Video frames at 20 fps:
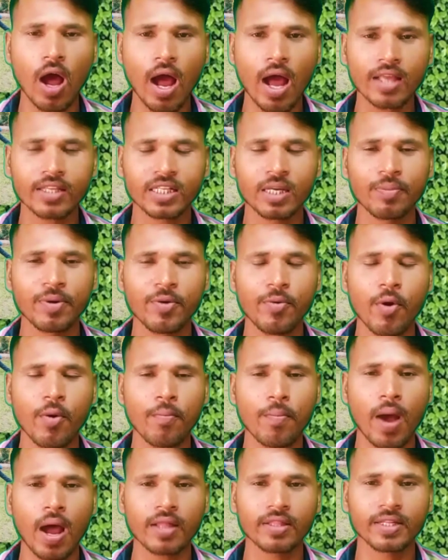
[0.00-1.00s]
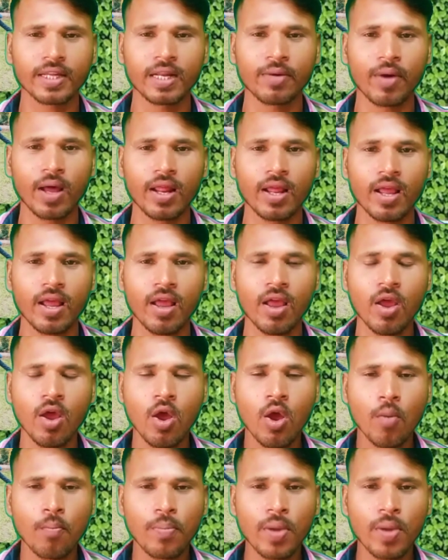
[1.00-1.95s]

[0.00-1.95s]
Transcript: आज के वीडियो में हम बात करने वाले हैं